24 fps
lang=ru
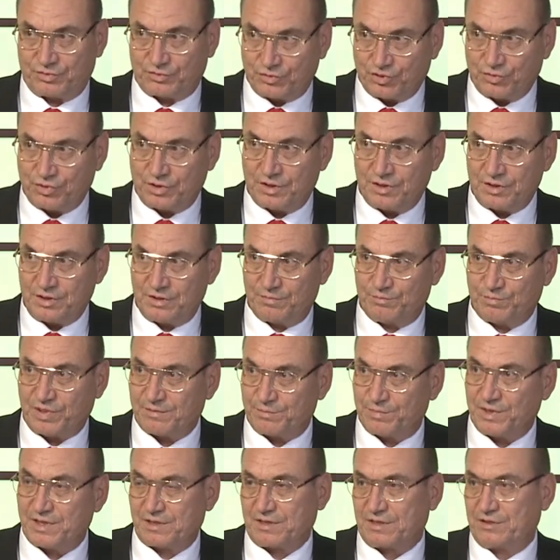той
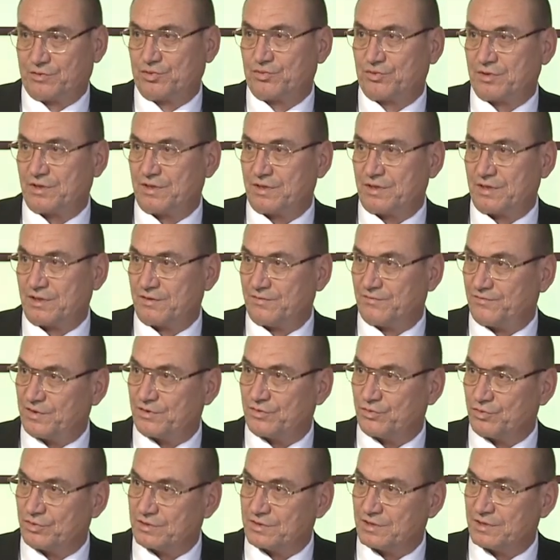борьбы, которая
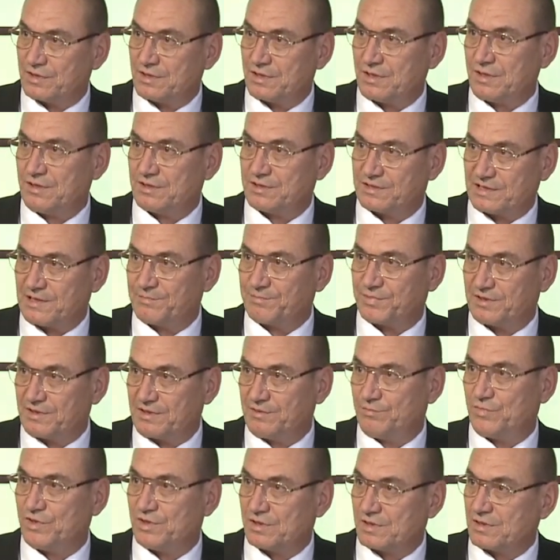ведется
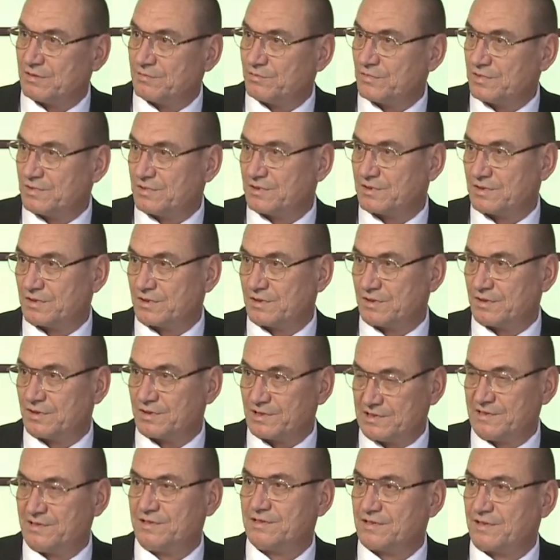западным миром с э,
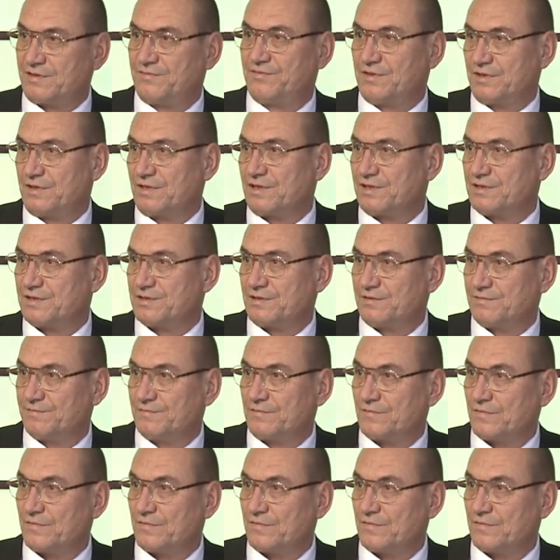Российской Федерацией.